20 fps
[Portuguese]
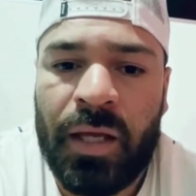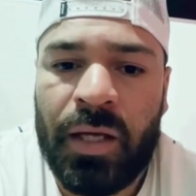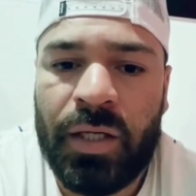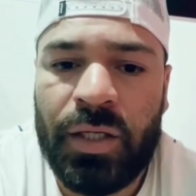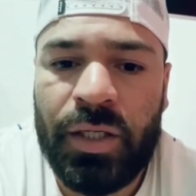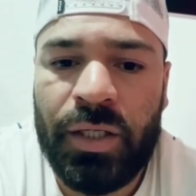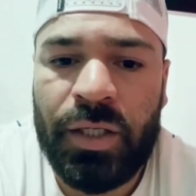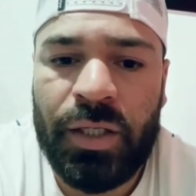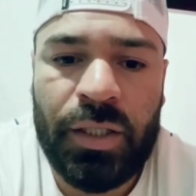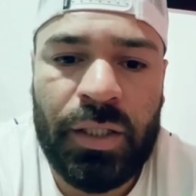
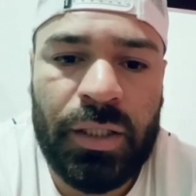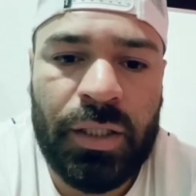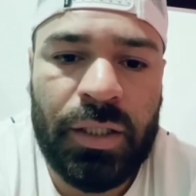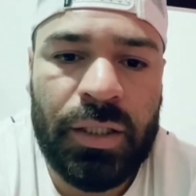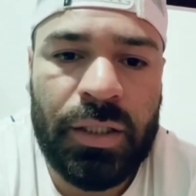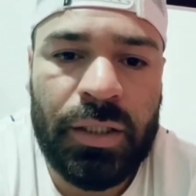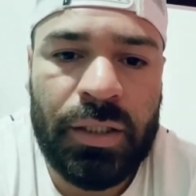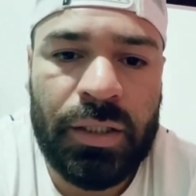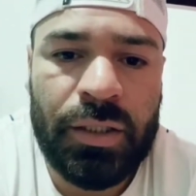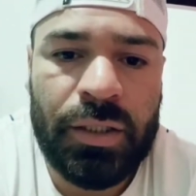
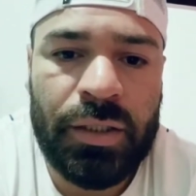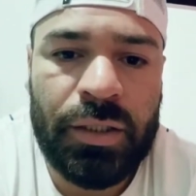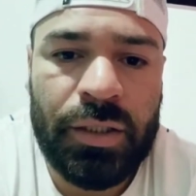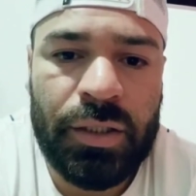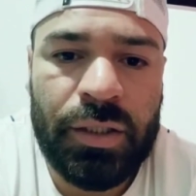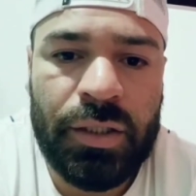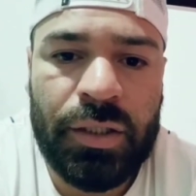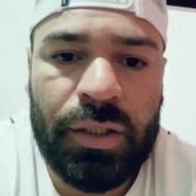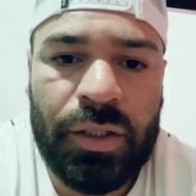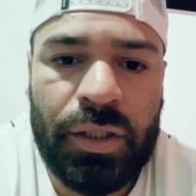E,
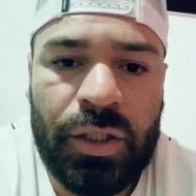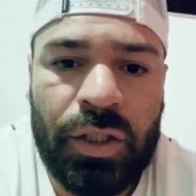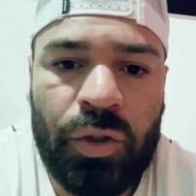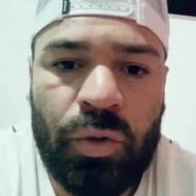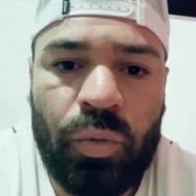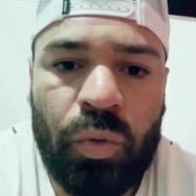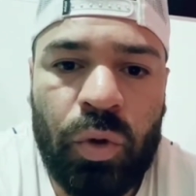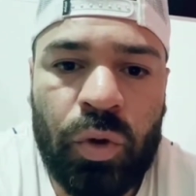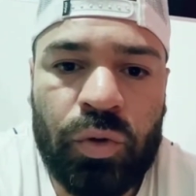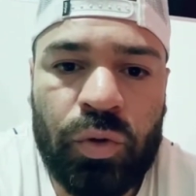e
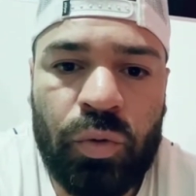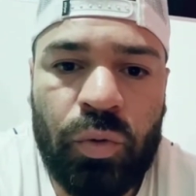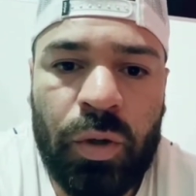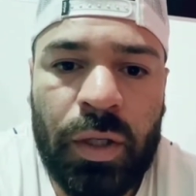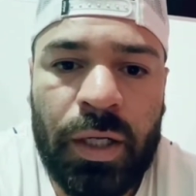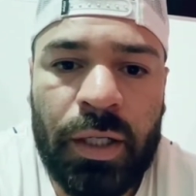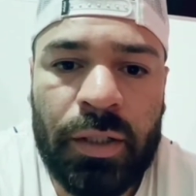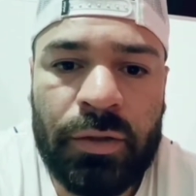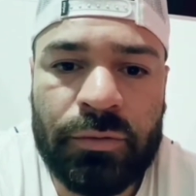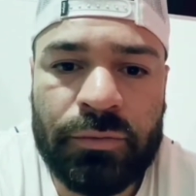no outro
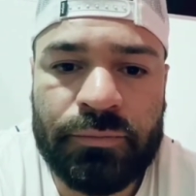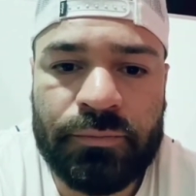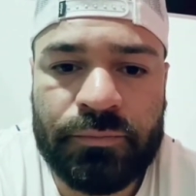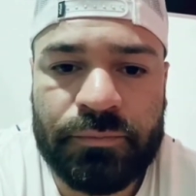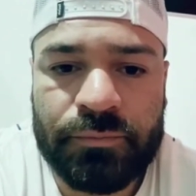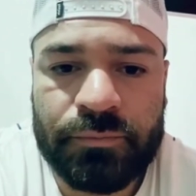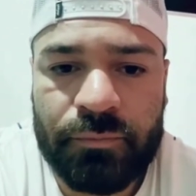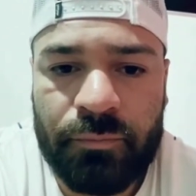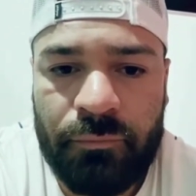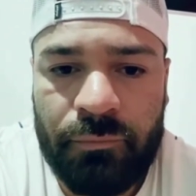ano
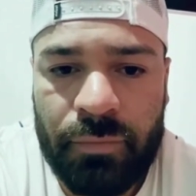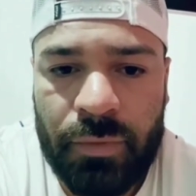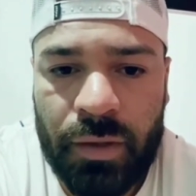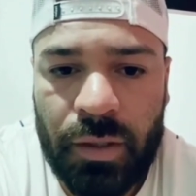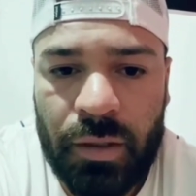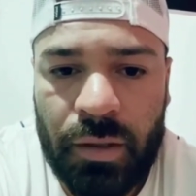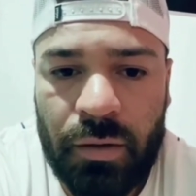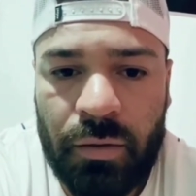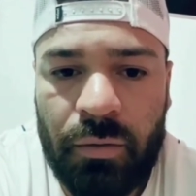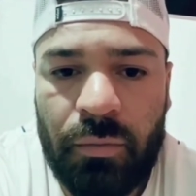
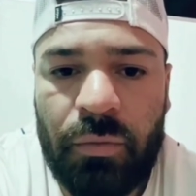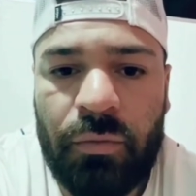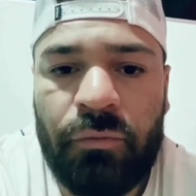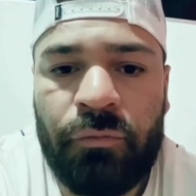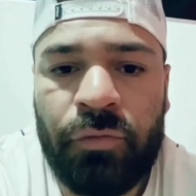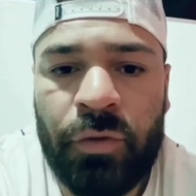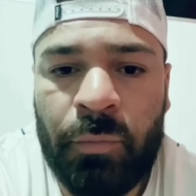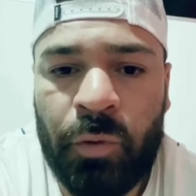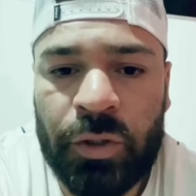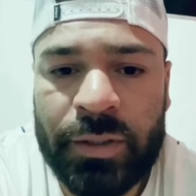
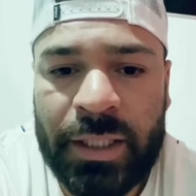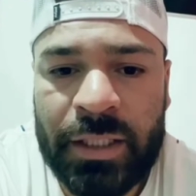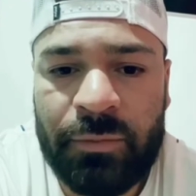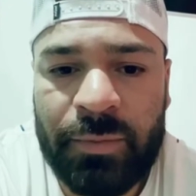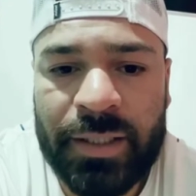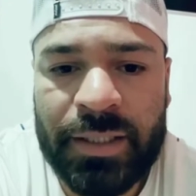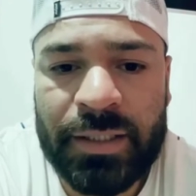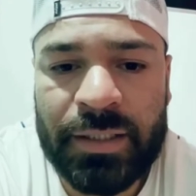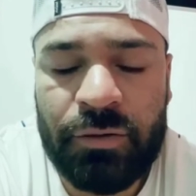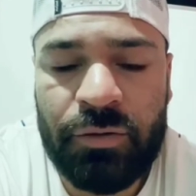foi montada
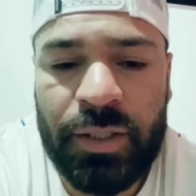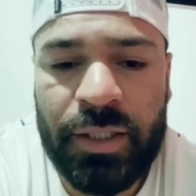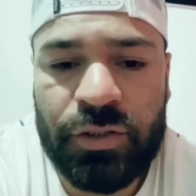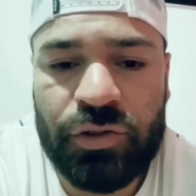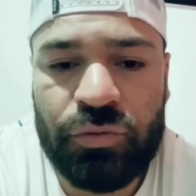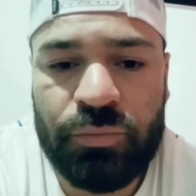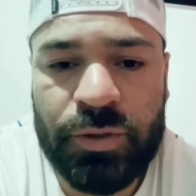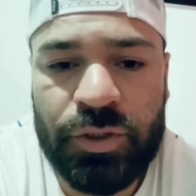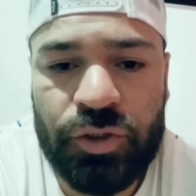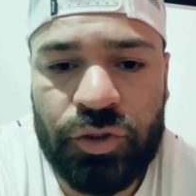uma categoria
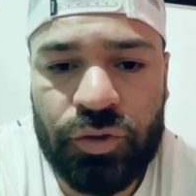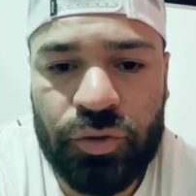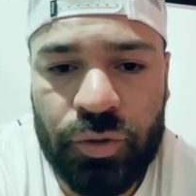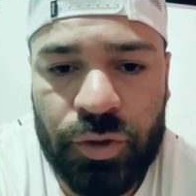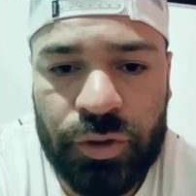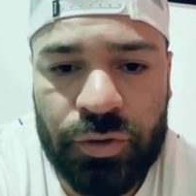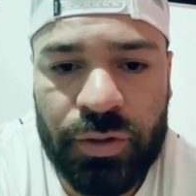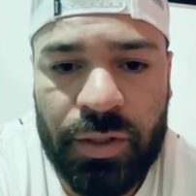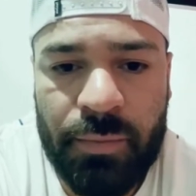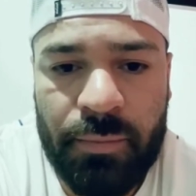
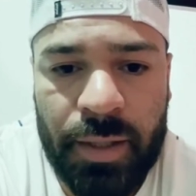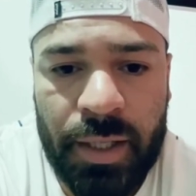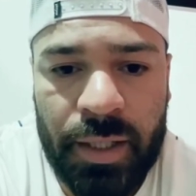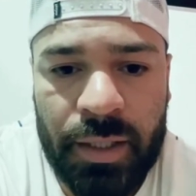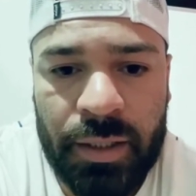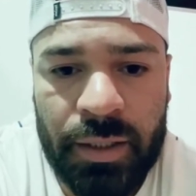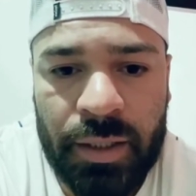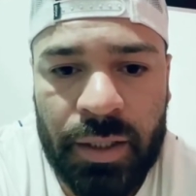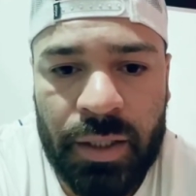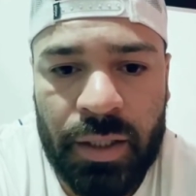sub-18
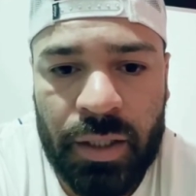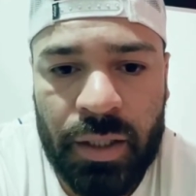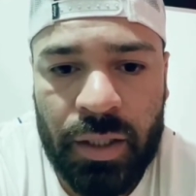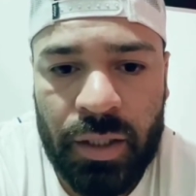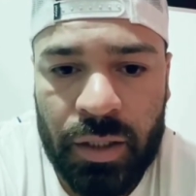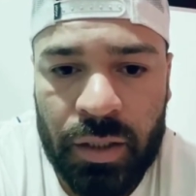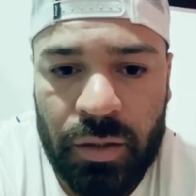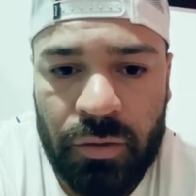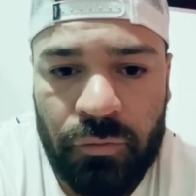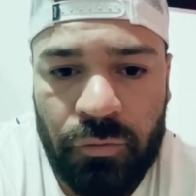também,
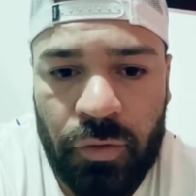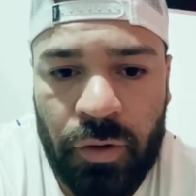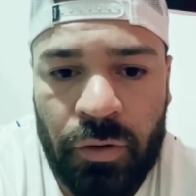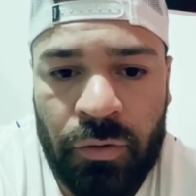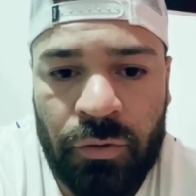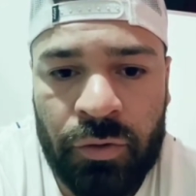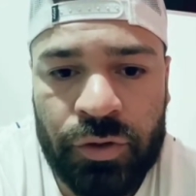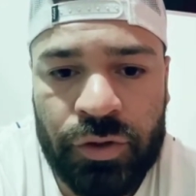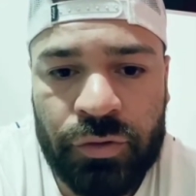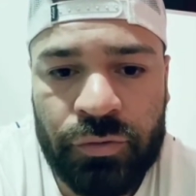que foi
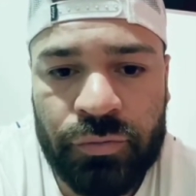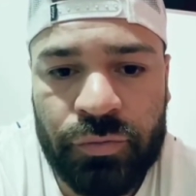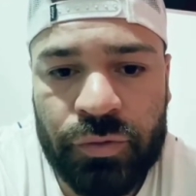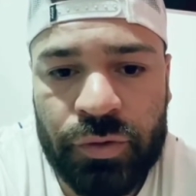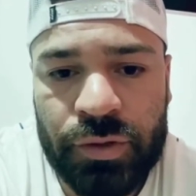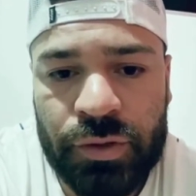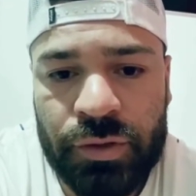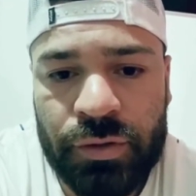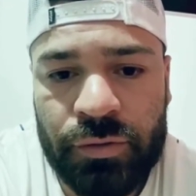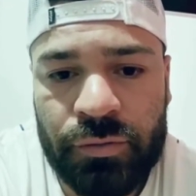onde eu
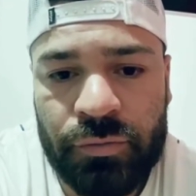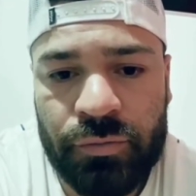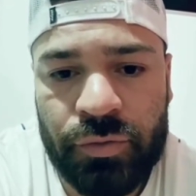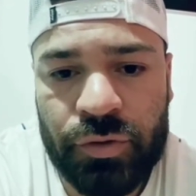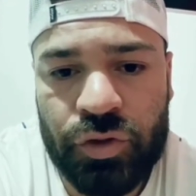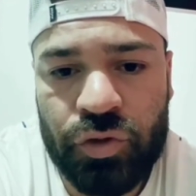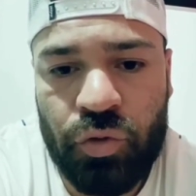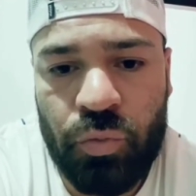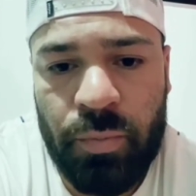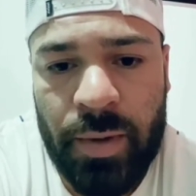fui, fui
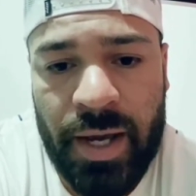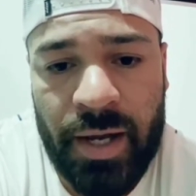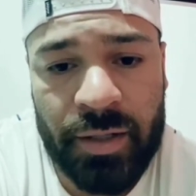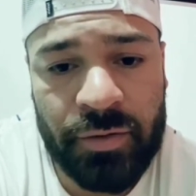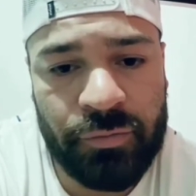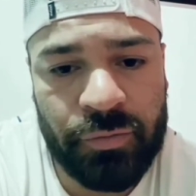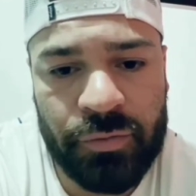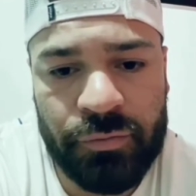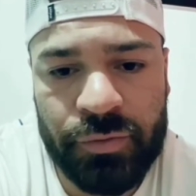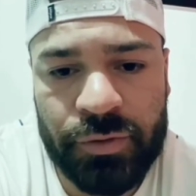descoberto,
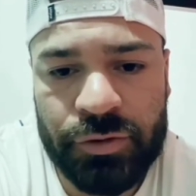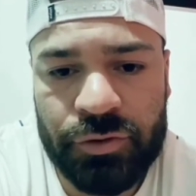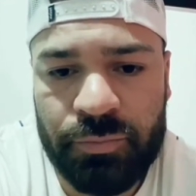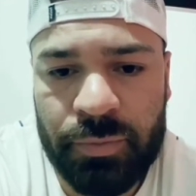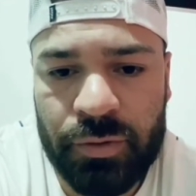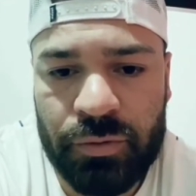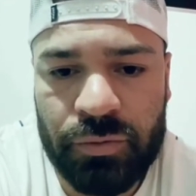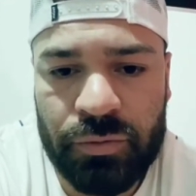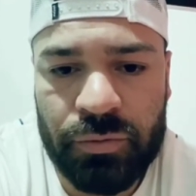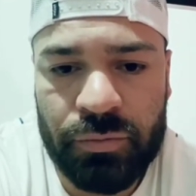fui visto
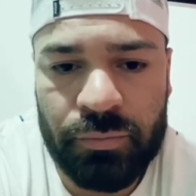pelo,